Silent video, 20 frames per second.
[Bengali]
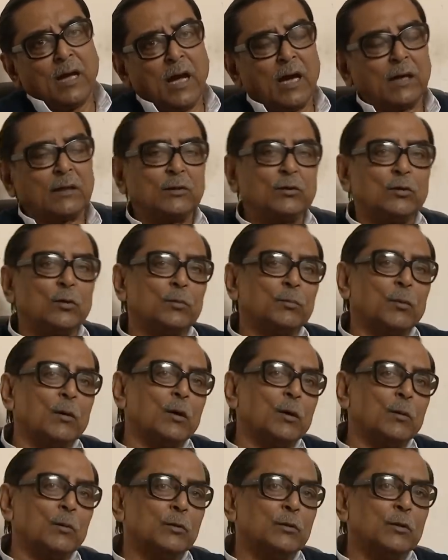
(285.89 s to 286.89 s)
আরেকটি ছিল
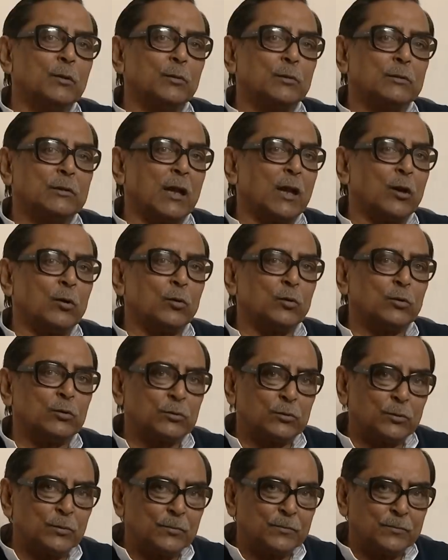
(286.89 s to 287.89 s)
বঙ্গবন্ধুর প্রতি
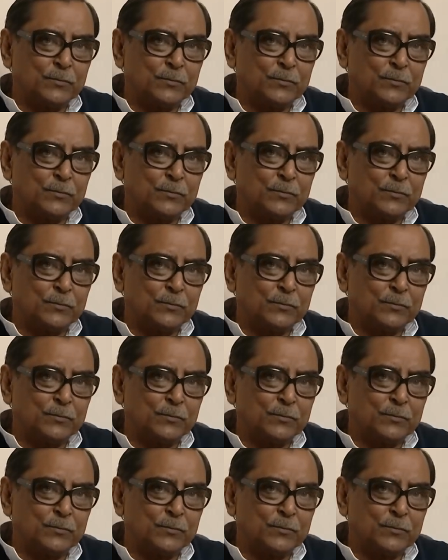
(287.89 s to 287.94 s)
আনুগত্য